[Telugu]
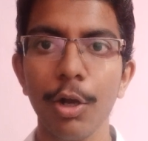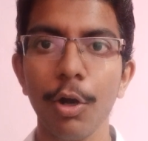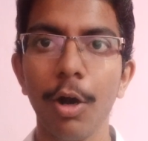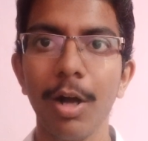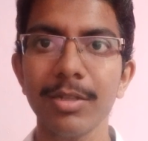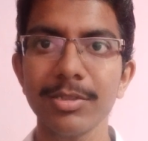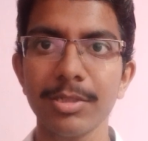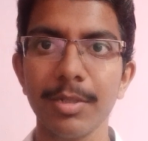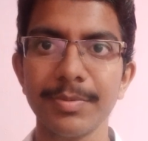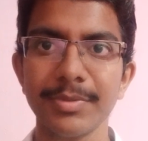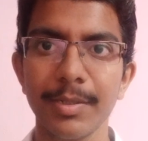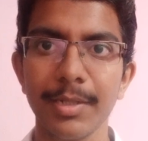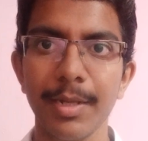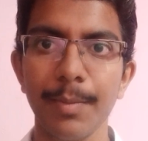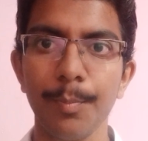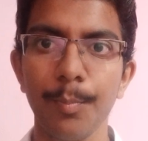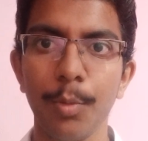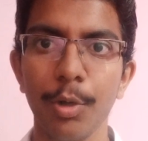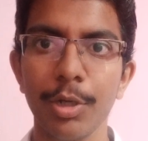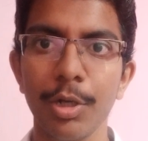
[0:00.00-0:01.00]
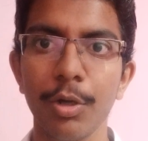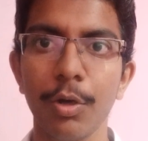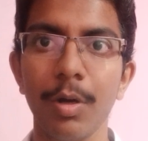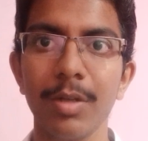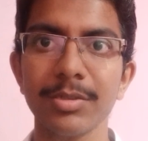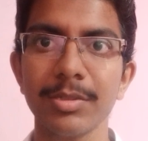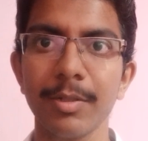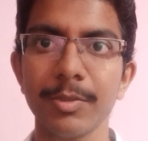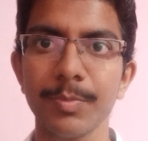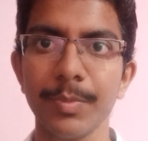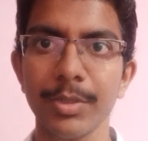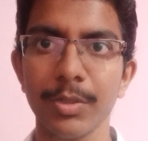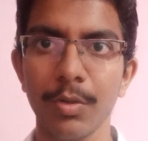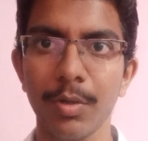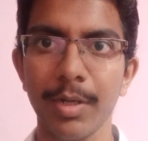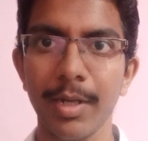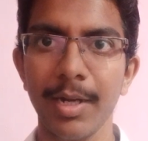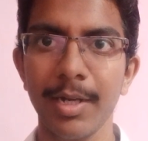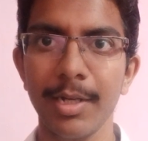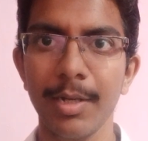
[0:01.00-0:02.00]
కాన్సెప్ట్స్ అంటే ఇంపార్టెంట్ కాన్సెప్ట్స్ మీద
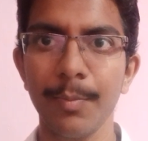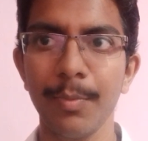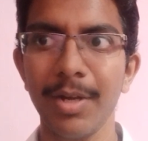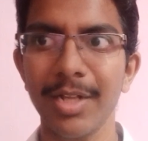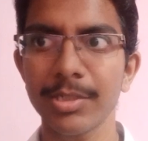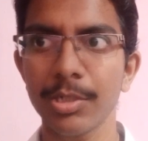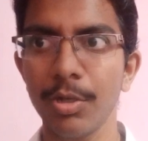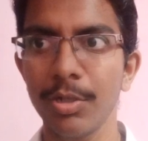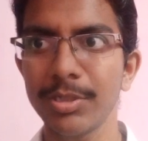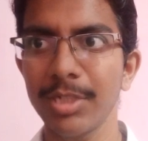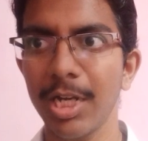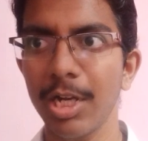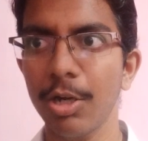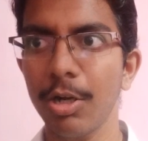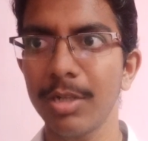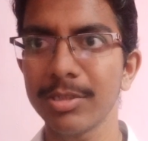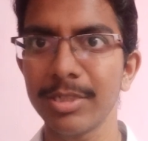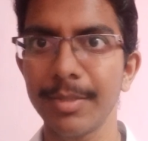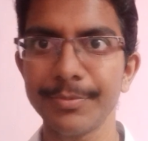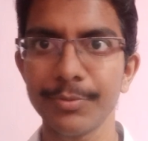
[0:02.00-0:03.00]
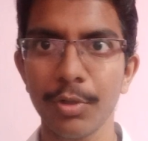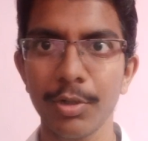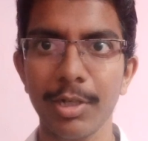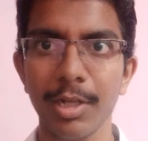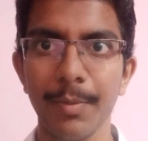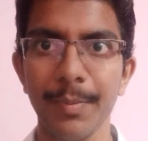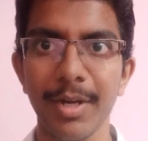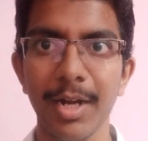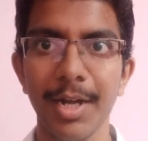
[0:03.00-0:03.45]
ఉంటాయి అంటే లెసన్లో చాలా కాన్సెప్ట్స్ ఉంటాయి